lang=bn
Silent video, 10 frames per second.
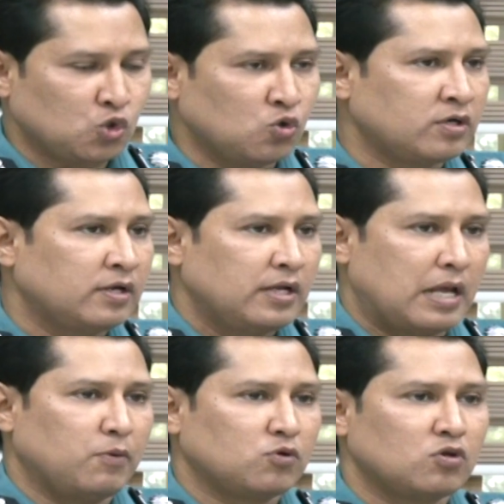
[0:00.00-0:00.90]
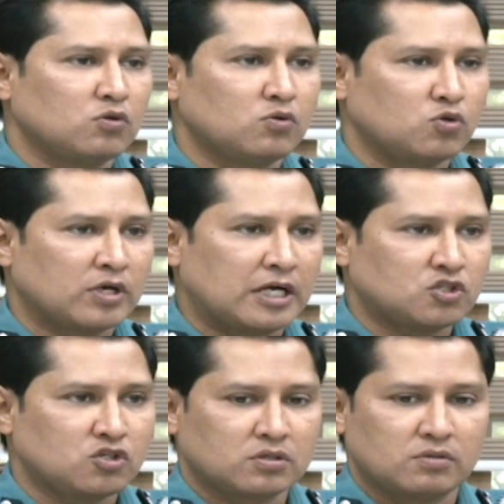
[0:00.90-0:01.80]
চলুক এবং তদন্ত
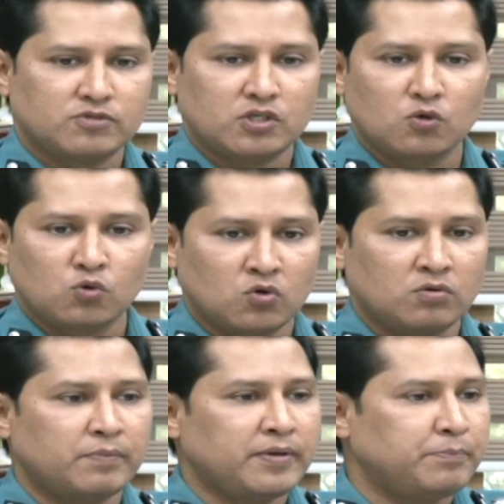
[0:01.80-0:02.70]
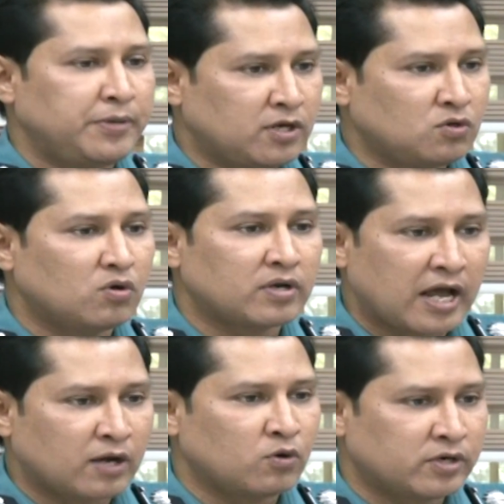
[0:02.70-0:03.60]
কার্যক্রম যেন কোনোভাবেই বিঘ্ন
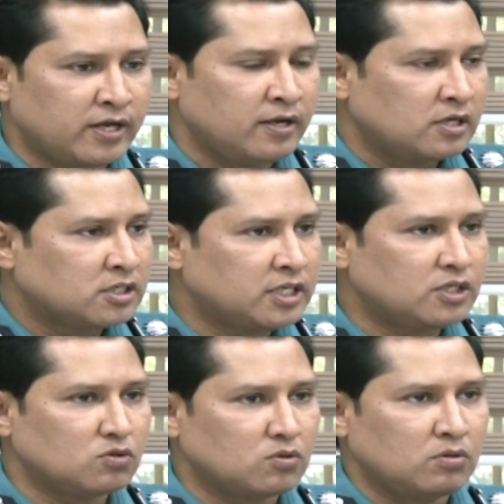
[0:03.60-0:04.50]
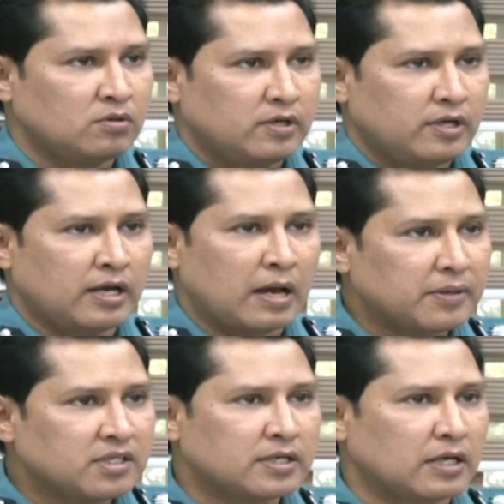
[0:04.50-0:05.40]
না ঘটে সেই জন্য
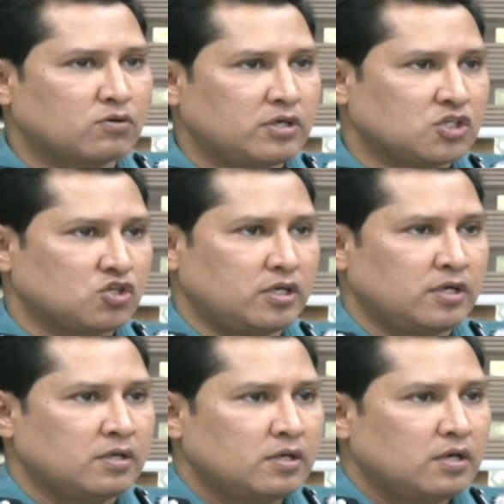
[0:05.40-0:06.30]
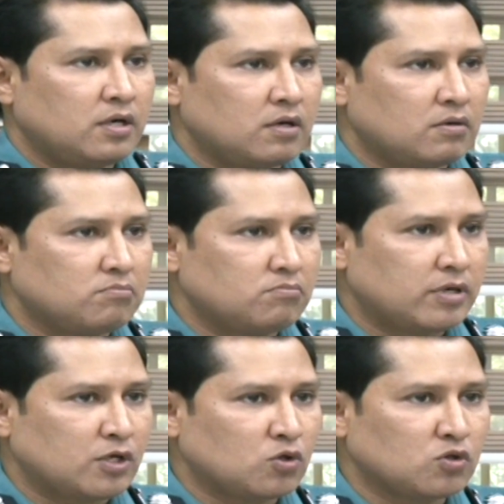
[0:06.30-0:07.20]
আমাদের কারোরই আসলে
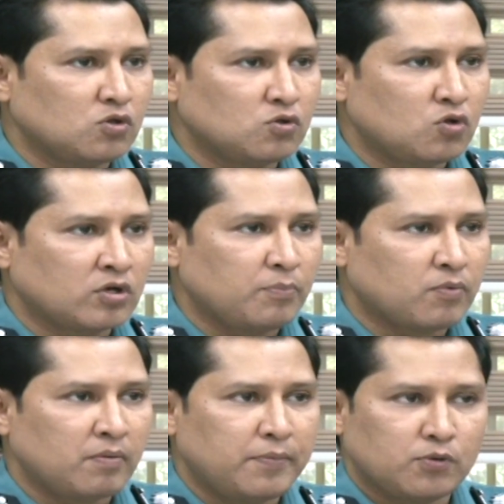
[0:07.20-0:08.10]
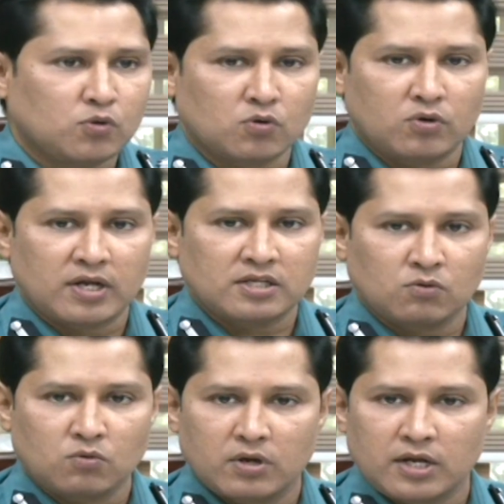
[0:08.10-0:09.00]
মানে তদন্তকে প্রভাবিত করা
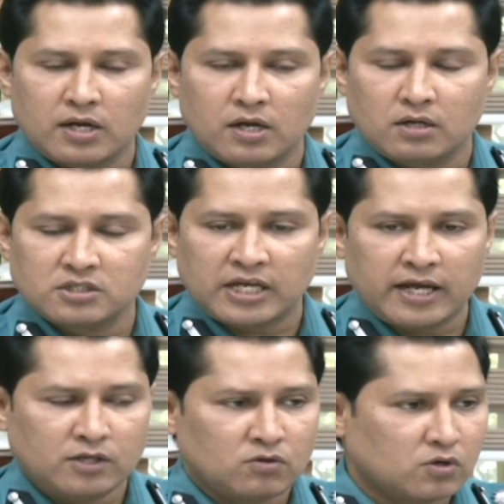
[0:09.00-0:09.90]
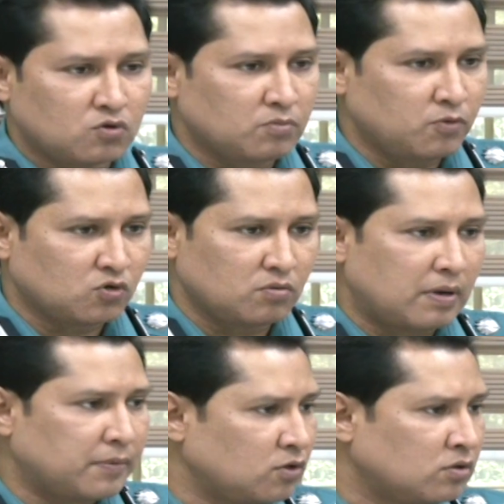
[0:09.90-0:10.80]
করা যায় এই ধরনের কোনো বক্তব্য
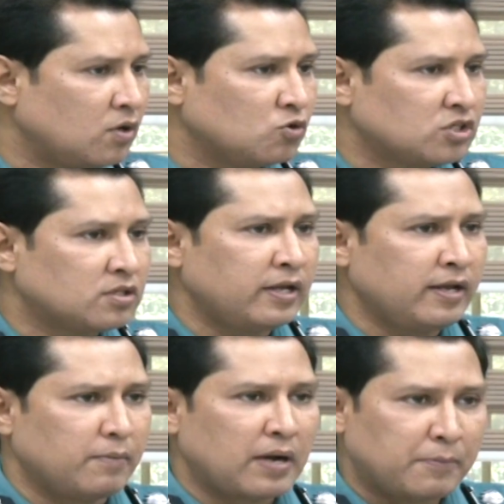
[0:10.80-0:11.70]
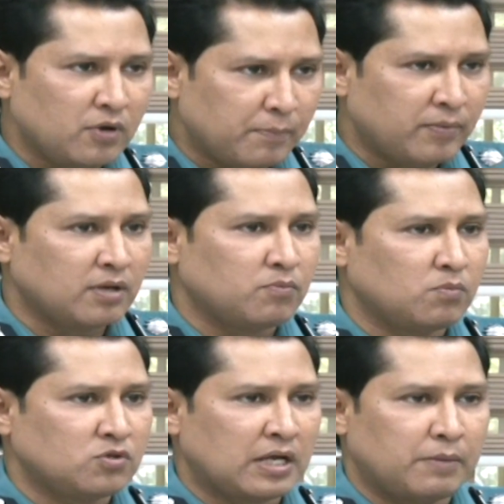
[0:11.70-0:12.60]
আমাদেরও দেওয়া উচিত নয় এবং আমিও আপনাকে
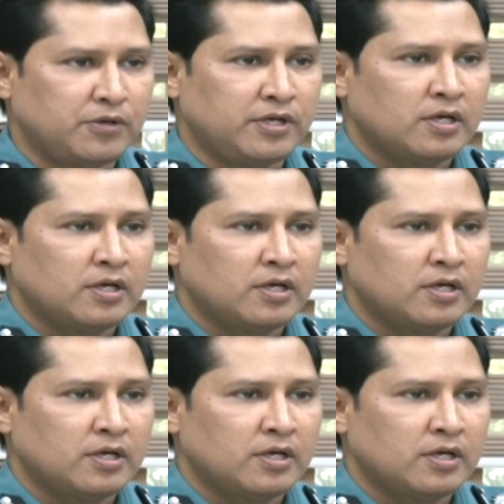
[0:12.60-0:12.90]
বলবো যে আমি